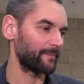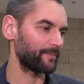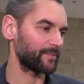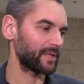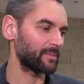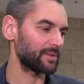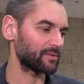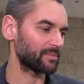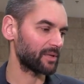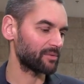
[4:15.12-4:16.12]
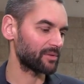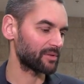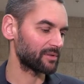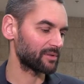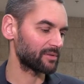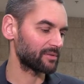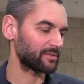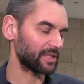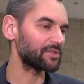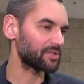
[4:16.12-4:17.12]
nie będą miały
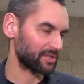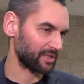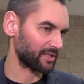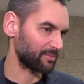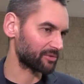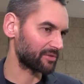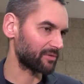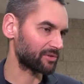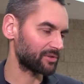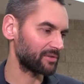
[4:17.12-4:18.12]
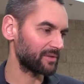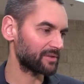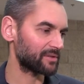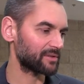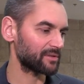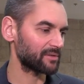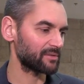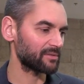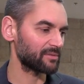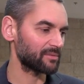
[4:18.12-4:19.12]
technicznie takiej możliwości, więc
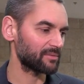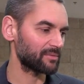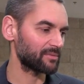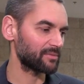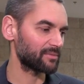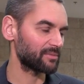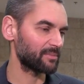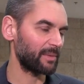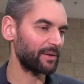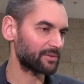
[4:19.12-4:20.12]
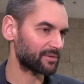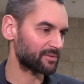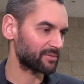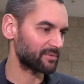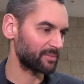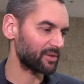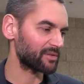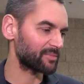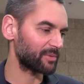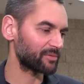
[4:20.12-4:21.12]
y, mając,
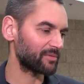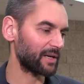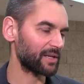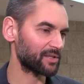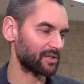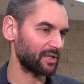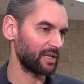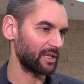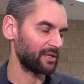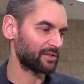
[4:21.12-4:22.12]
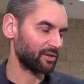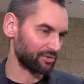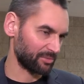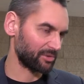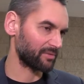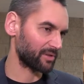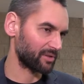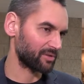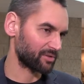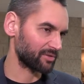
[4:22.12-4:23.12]
biorąc pod uwagę, że jest osiem nowych
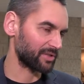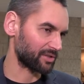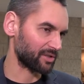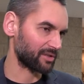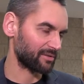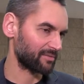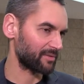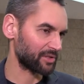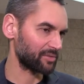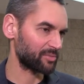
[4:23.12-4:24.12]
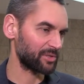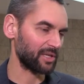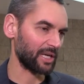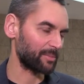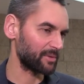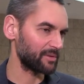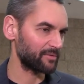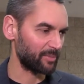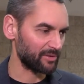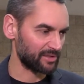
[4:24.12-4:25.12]
cząsteczek leczeniu szpiczaka. My
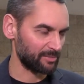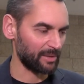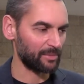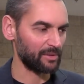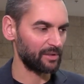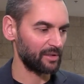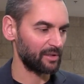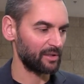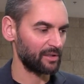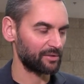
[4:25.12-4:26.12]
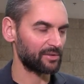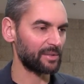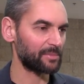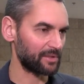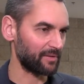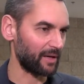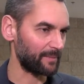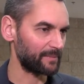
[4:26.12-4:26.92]
w Polsce mamy dostępne dwa.